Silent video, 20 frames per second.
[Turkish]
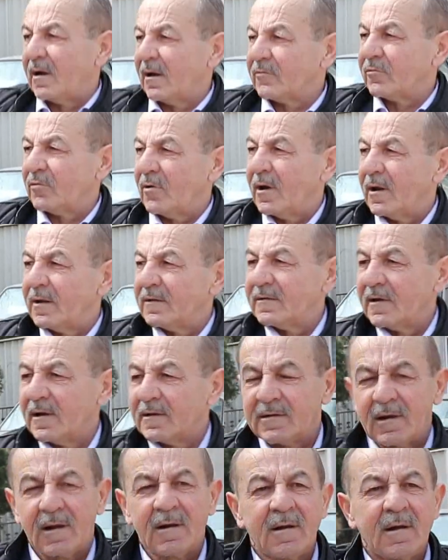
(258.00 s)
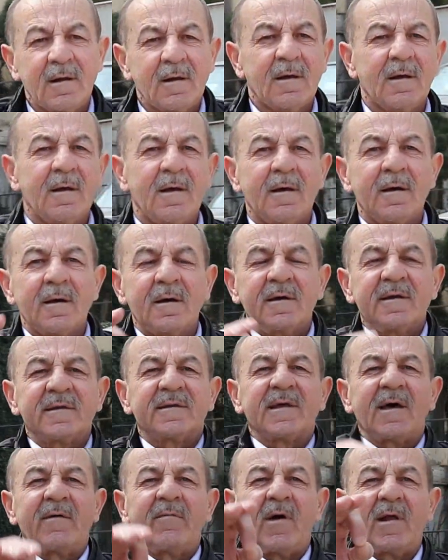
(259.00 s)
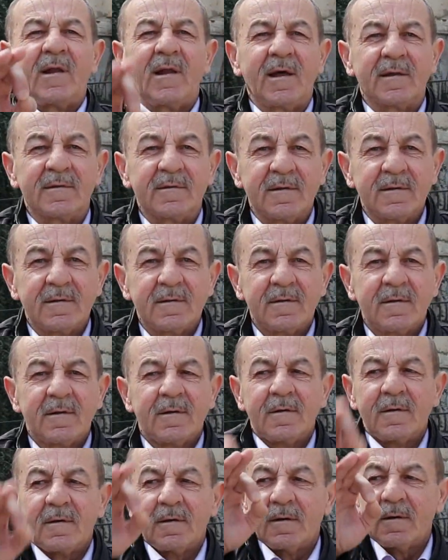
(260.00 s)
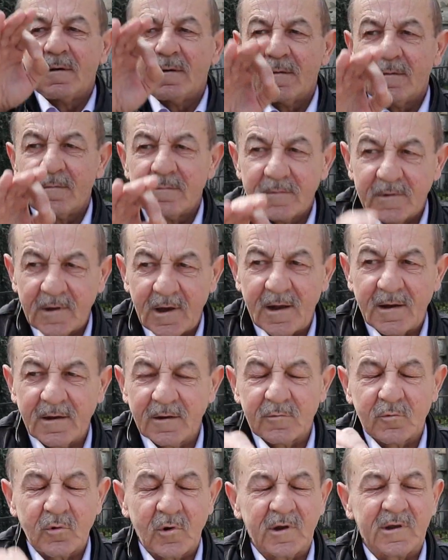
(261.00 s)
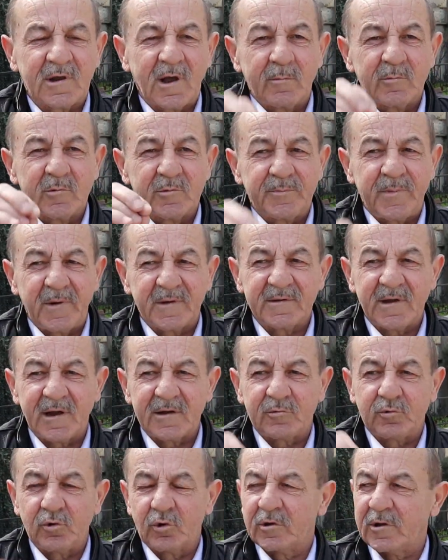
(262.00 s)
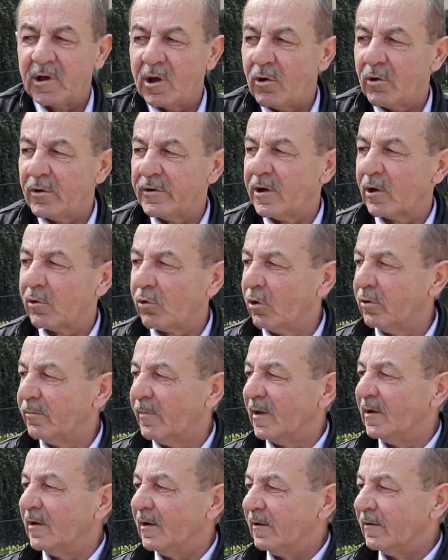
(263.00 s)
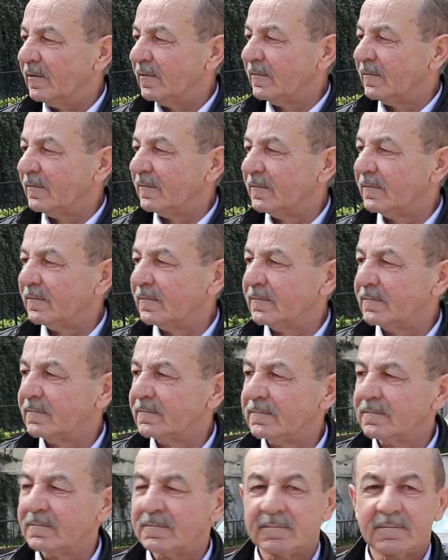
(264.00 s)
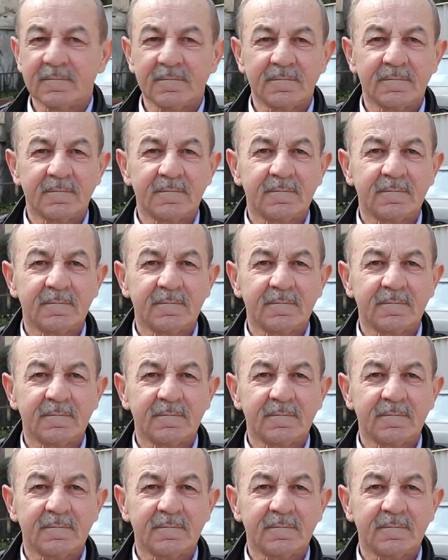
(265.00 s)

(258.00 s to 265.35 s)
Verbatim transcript: ederim. Söylendi zaten kısa ve net. Yarın kuracağımız pazar Türkiye örnek olmalı. Evet, evet.